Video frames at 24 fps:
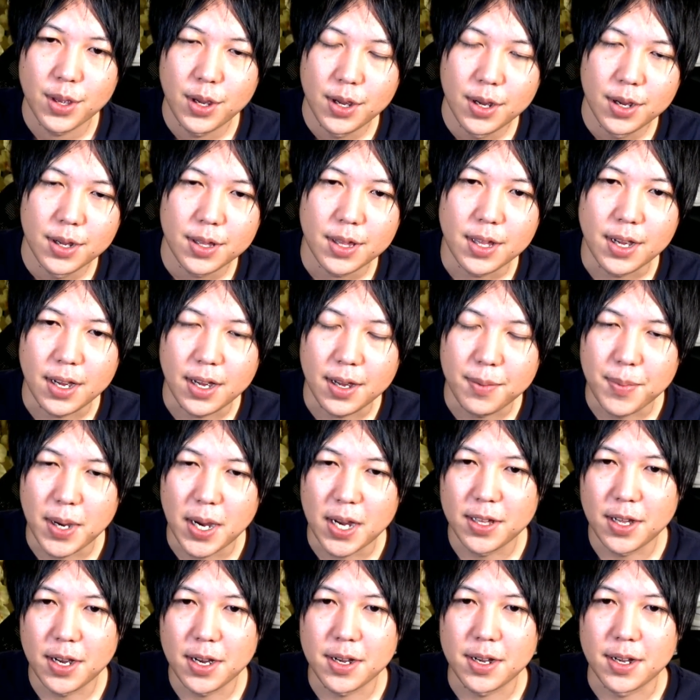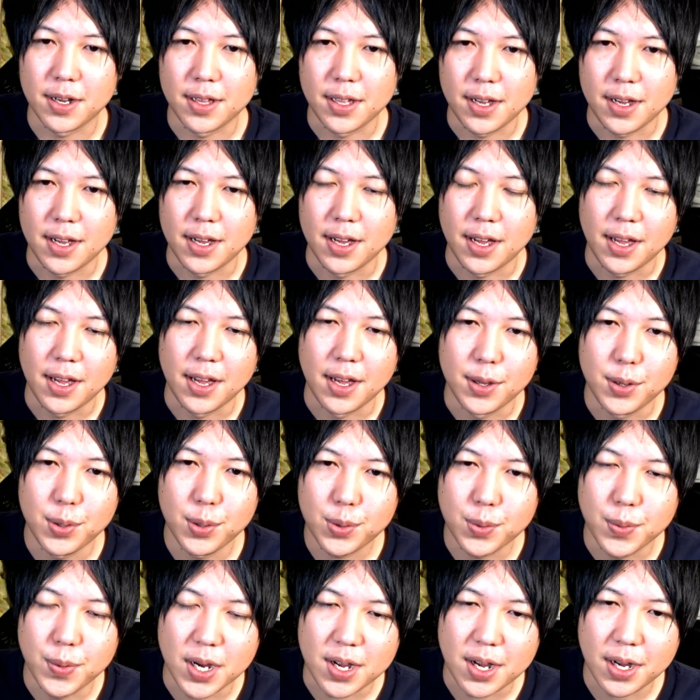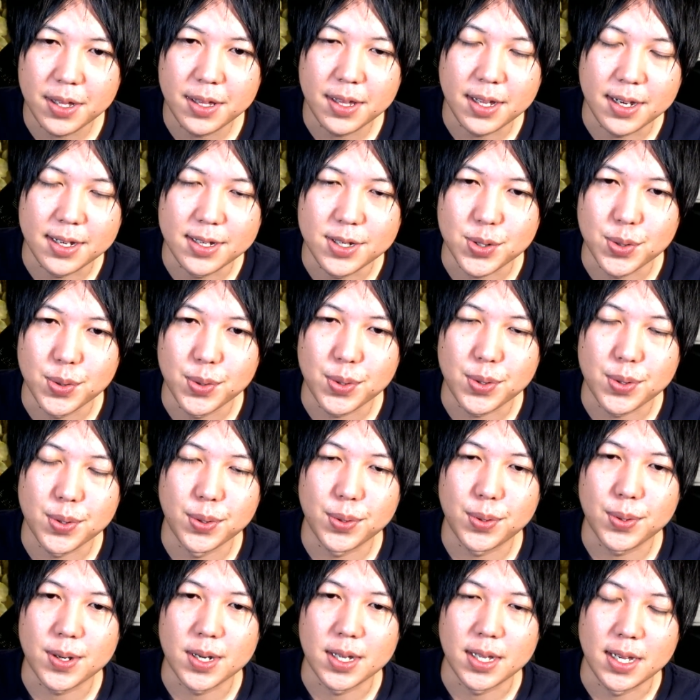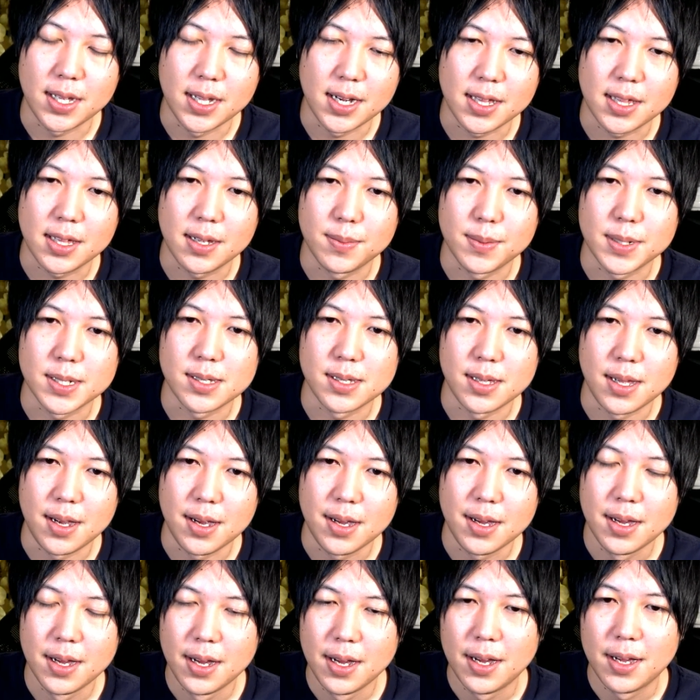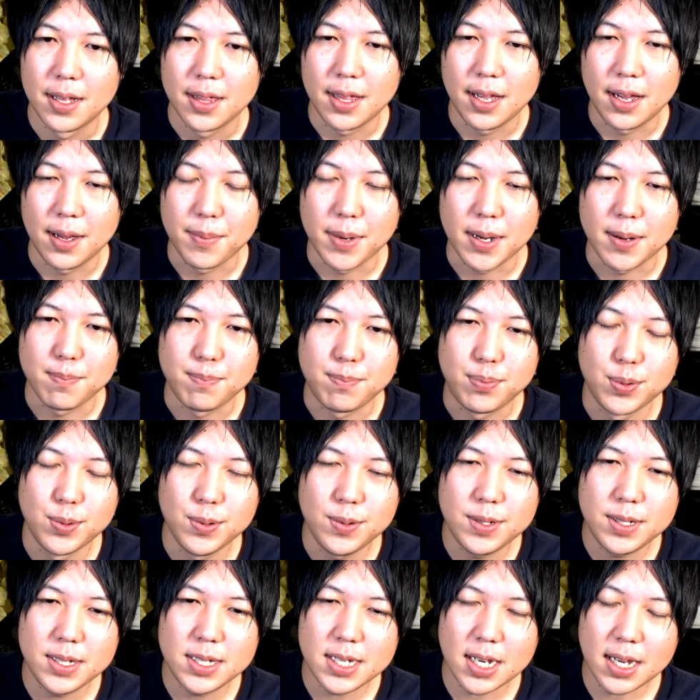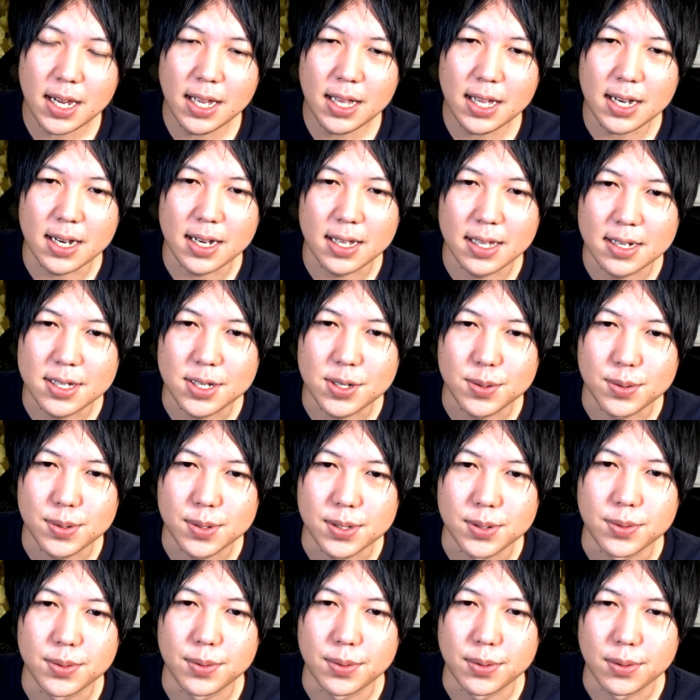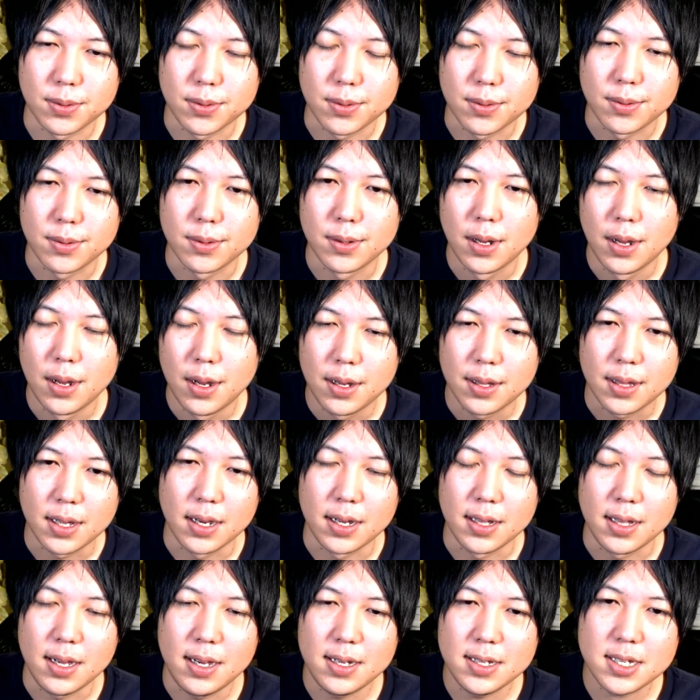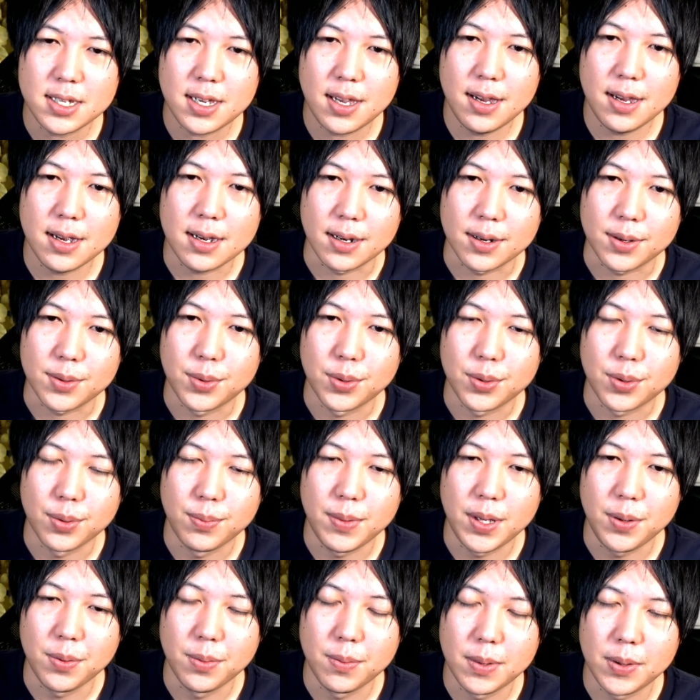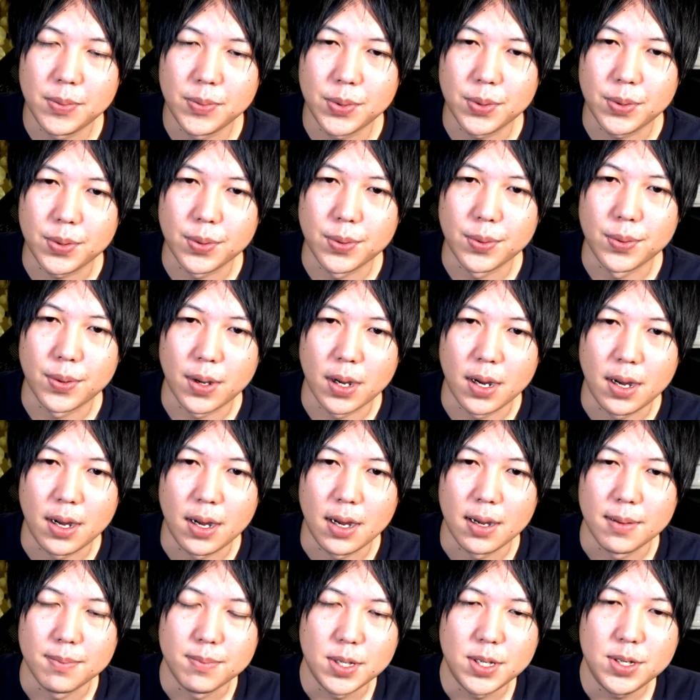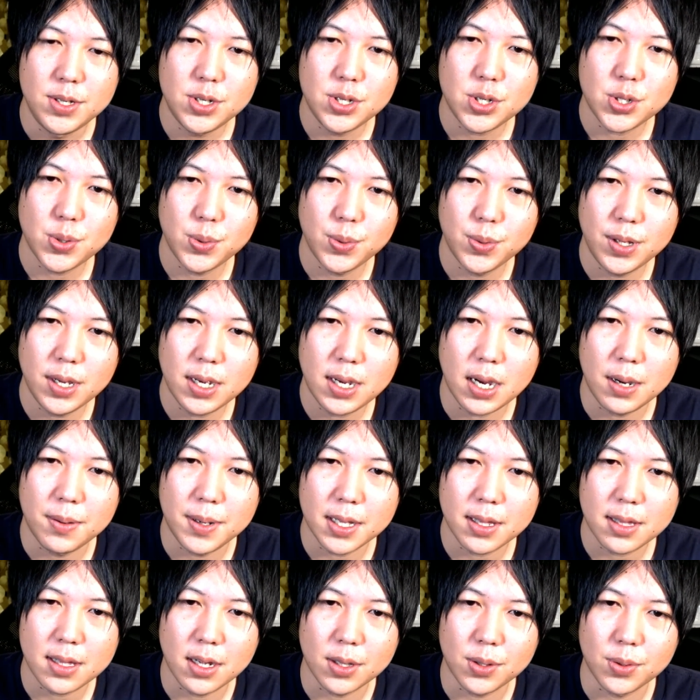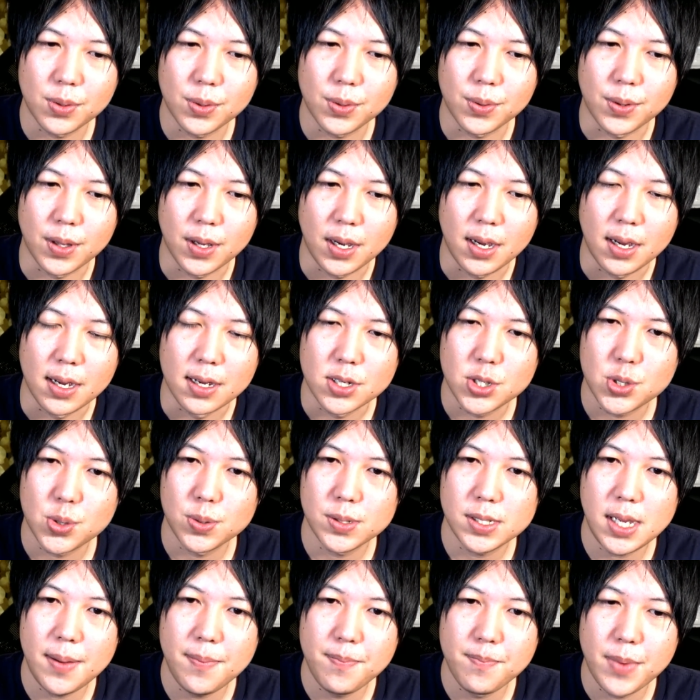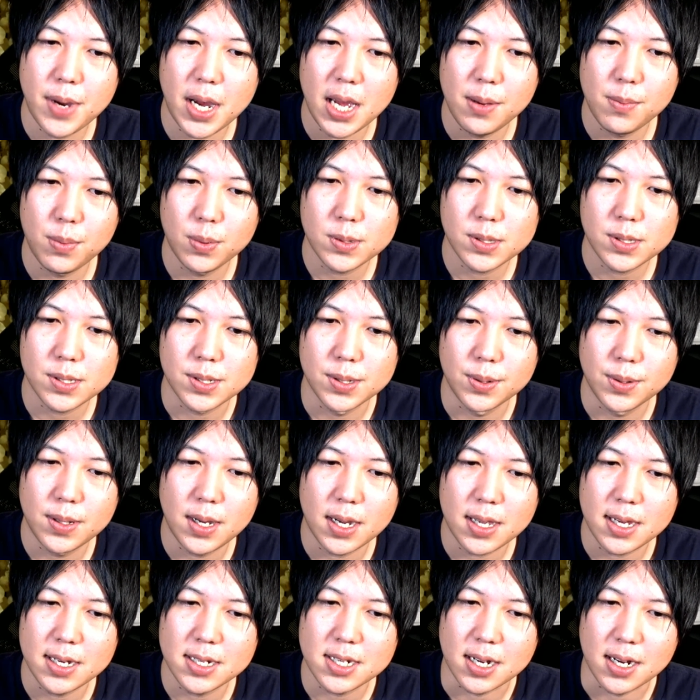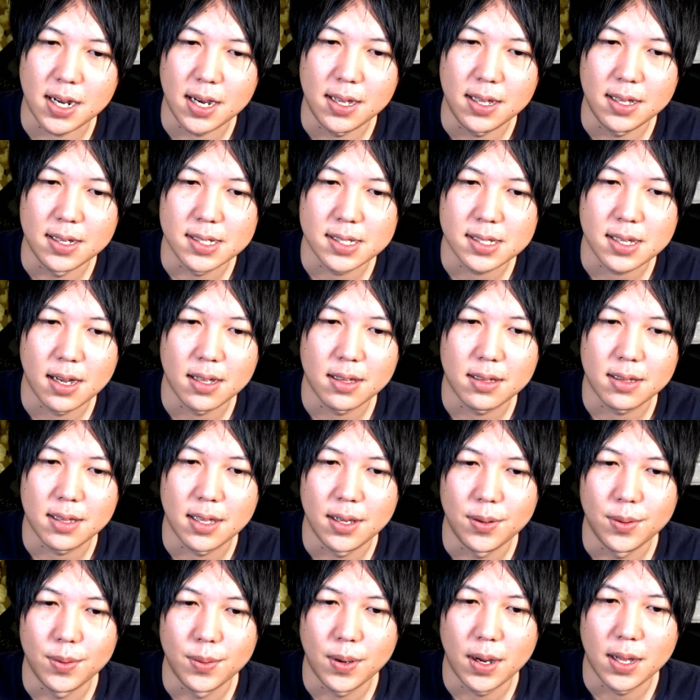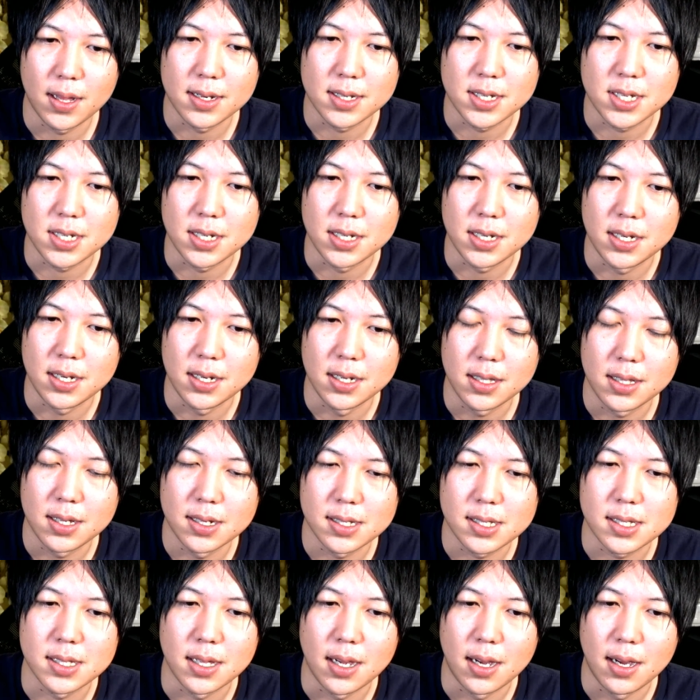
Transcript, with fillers: で、まあなんかね、えー、よくわかんない状況とかになってますね。で、まあぶっちゃけた話をすると、で、NHK から国民を守る党が民主党に変わったところで、所詮埋没するだけじゃないんですかっていう話ですね。